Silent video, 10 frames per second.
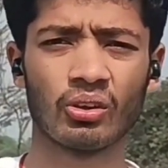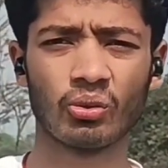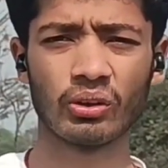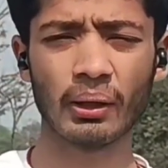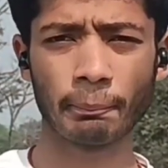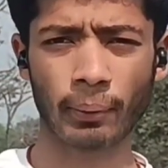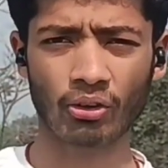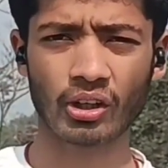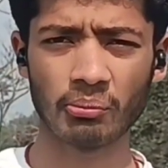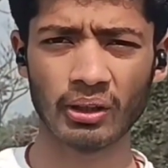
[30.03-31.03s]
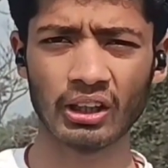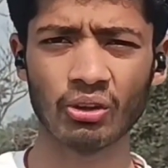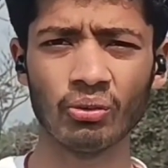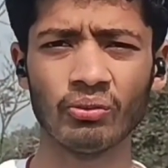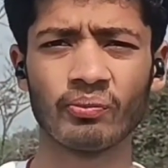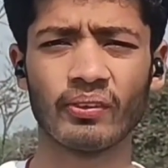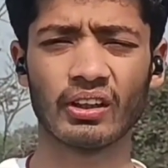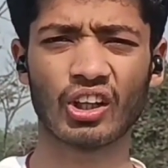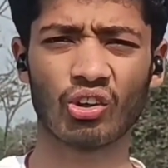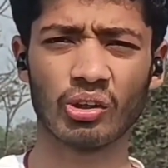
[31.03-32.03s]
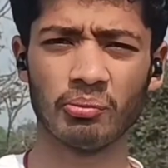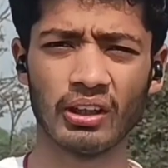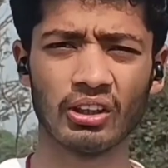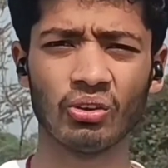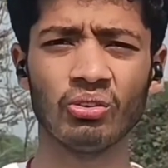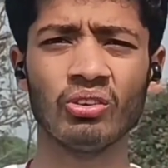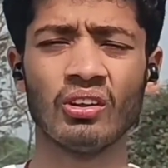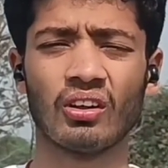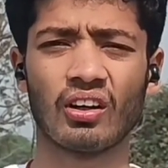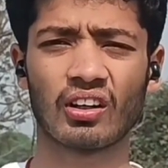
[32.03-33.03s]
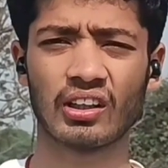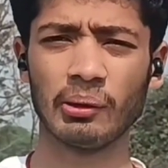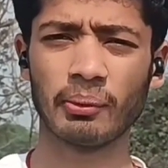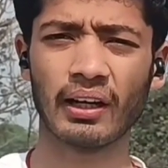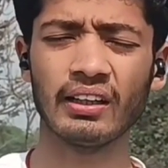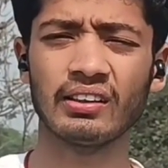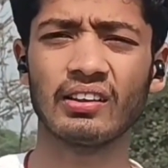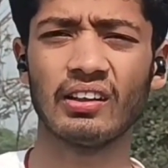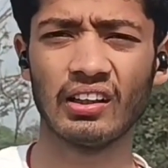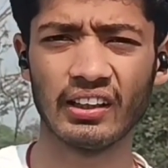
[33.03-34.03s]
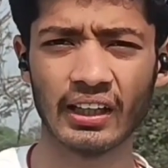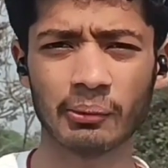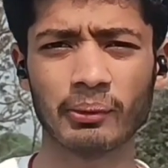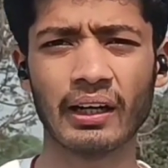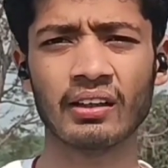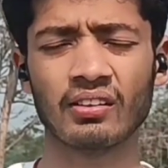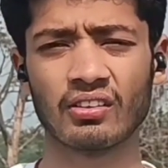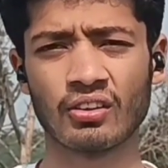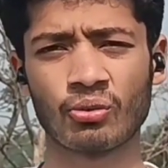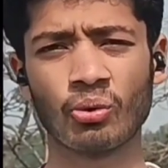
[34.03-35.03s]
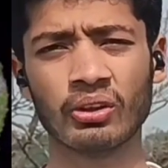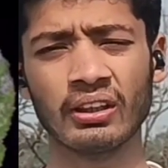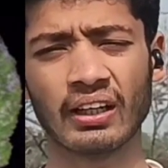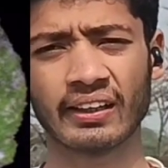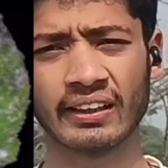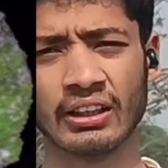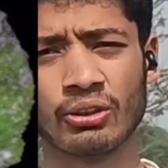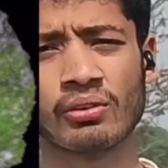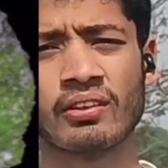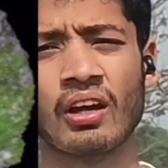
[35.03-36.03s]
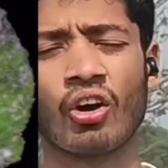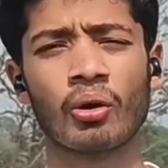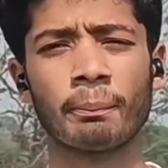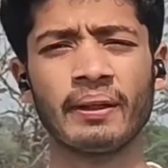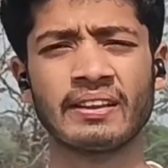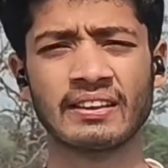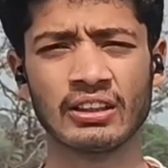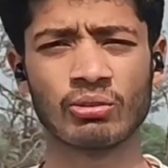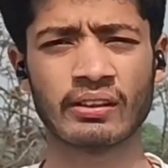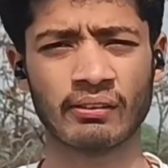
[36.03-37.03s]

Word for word: तो ये पाउडरी मिल्ड्यू डाउनी मिल्ड्यू अर्ली ब्लाइट लेट ब्लाइट जिसको कि अगेती झुलसा और पिछती झुलसा भी